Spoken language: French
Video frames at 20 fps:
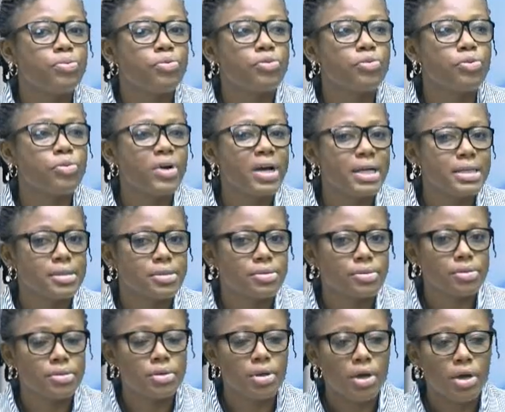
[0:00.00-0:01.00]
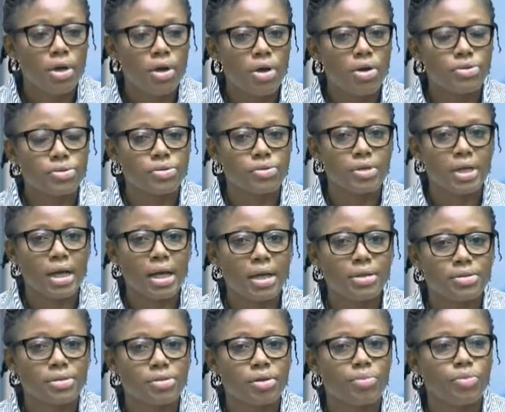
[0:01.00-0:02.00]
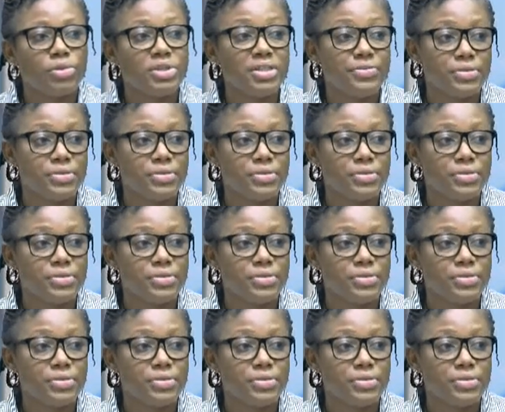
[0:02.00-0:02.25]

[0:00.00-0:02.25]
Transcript: Pourquoi est-ce que euh, cela semble